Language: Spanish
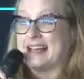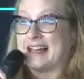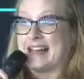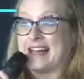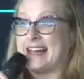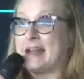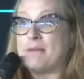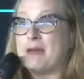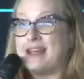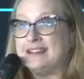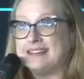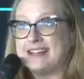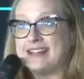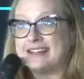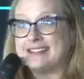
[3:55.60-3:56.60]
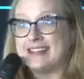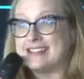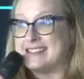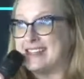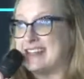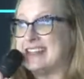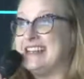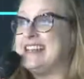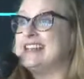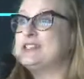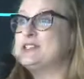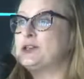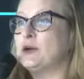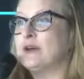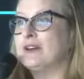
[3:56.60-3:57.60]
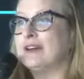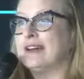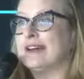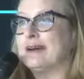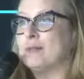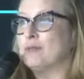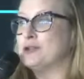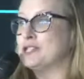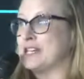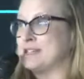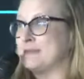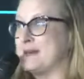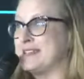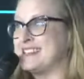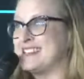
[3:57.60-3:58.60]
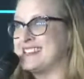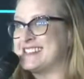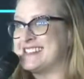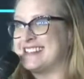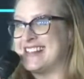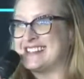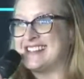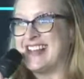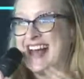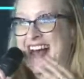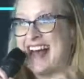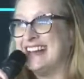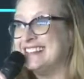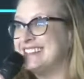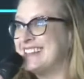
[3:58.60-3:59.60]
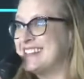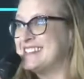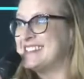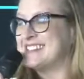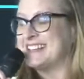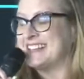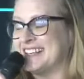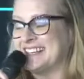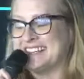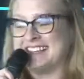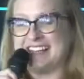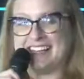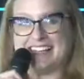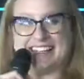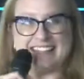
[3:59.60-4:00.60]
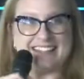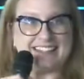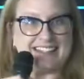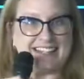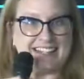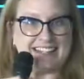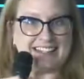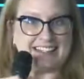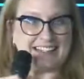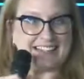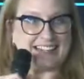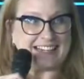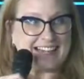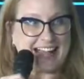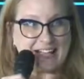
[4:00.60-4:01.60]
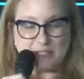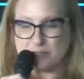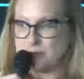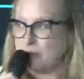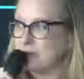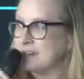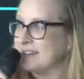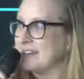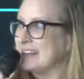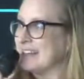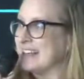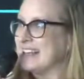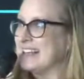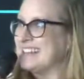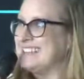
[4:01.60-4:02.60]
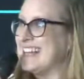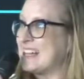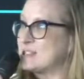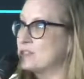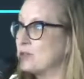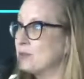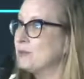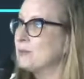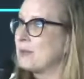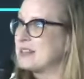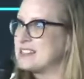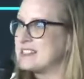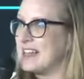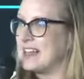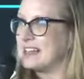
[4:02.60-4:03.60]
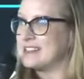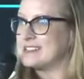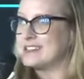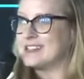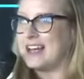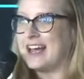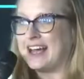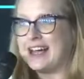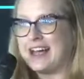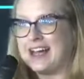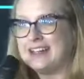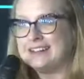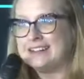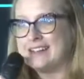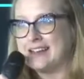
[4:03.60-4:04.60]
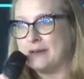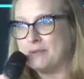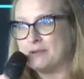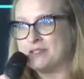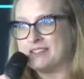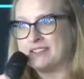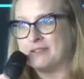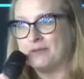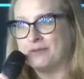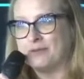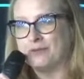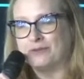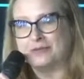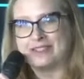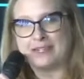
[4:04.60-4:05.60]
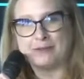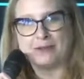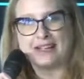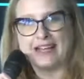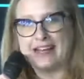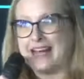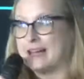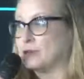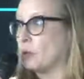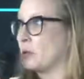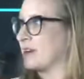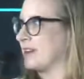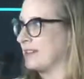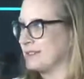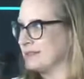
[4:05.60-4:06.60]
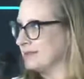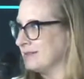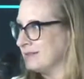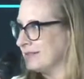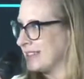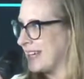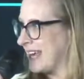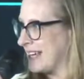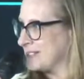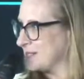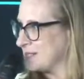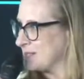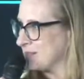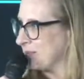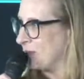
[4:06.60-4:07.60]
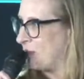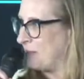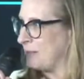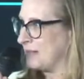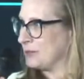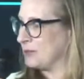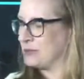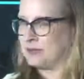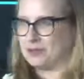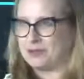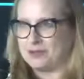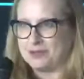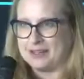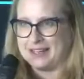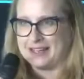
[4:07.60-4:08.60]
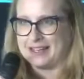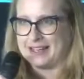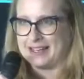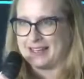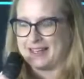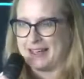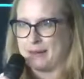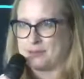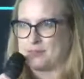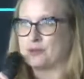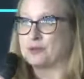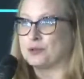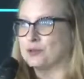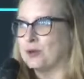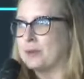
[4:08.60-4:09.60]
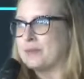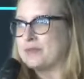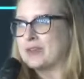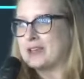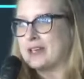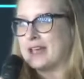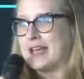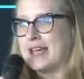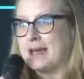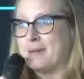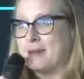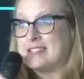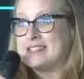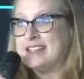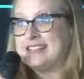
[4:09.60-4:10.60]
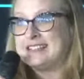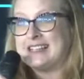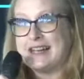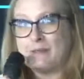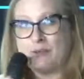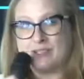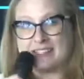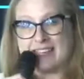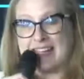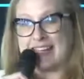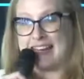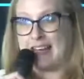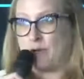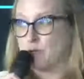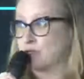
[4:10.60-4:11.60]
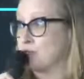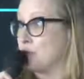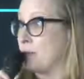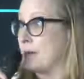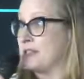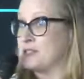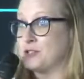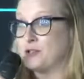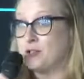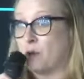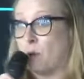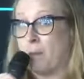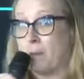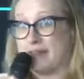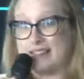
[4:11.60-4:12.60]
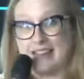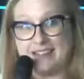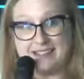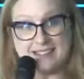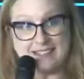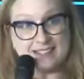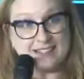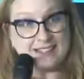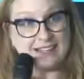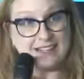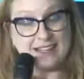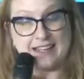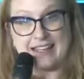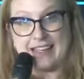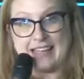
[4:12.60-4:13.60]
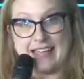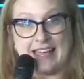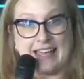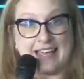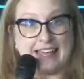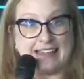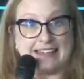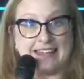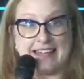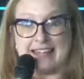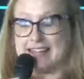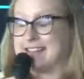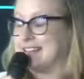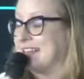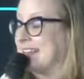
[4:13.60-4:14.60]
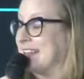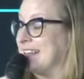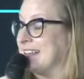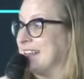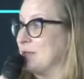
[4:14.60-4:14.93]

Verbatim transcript: Claramente desde el inicio, muchas veces desde antes del, caso, ya son parciales. Acá tenemos un, tribunal ad hoc, que es un completo eh, eh, absurdo. En Brasil tenemos la usurpación de competencias eh, de,